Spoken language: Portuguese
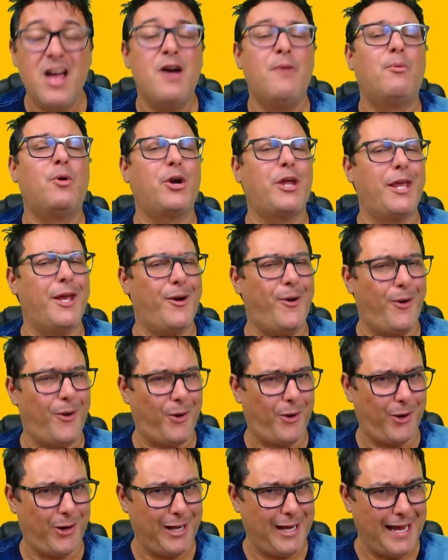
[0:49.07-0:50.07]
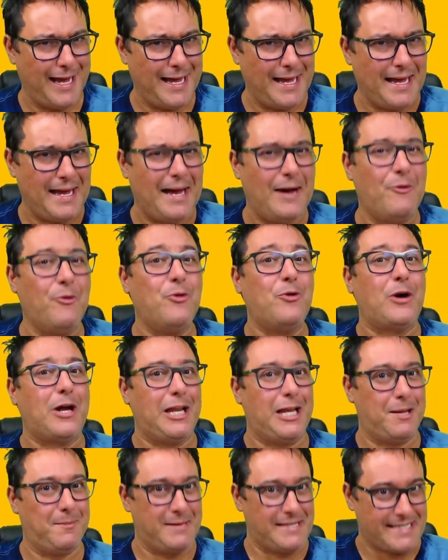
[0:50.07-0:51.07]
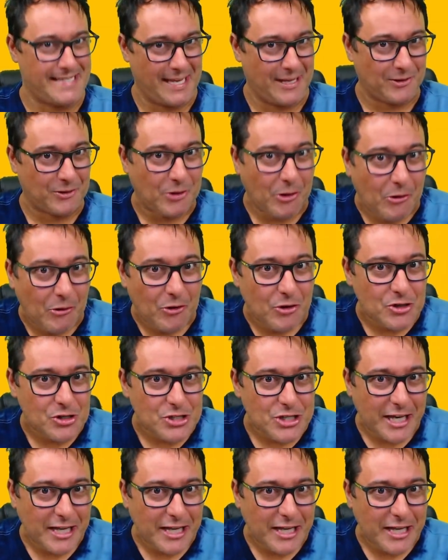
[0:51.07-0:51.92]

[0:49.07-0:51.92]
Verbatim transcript: porque olha, o clima esquentou hoje